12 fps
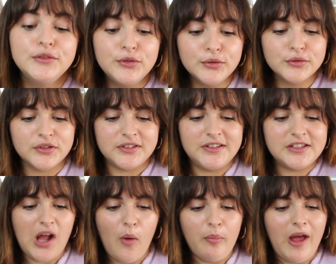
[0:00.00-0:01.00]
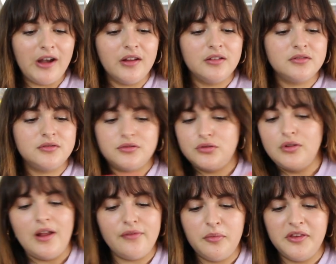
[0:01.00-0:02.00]
Donc déjà on parle de
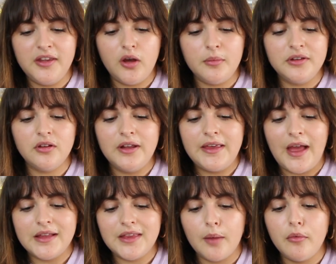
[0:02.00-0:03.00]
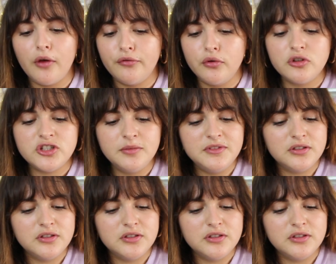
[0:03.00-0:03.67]
la féminité comme étant les caractères morphologiques,